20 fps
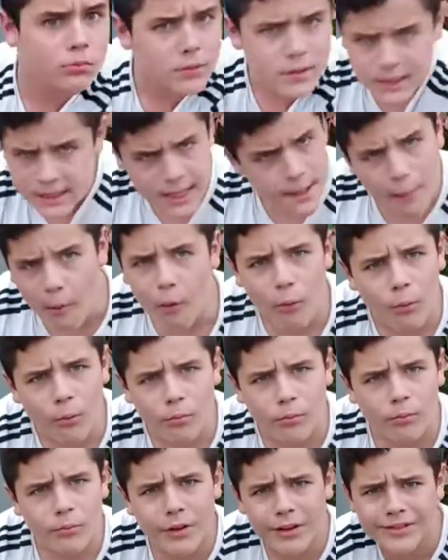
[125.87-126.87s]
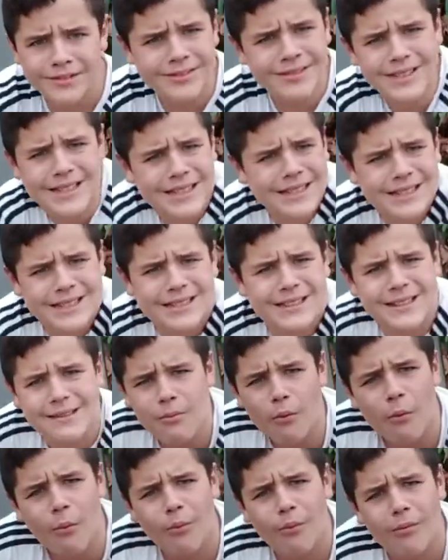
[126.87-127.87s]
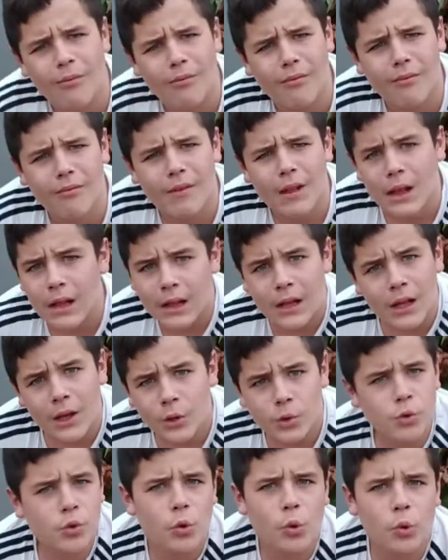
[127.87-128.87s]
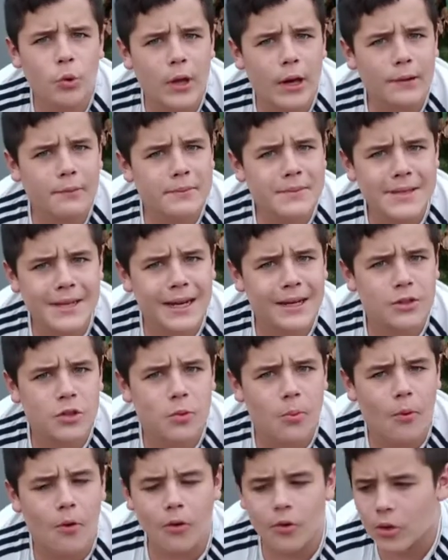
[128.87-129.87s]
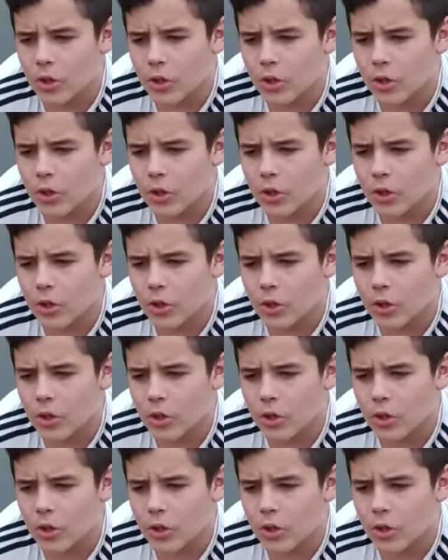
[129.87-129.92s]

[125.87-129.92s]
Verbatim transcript: C'est bon. C'est bon. Corona, directement.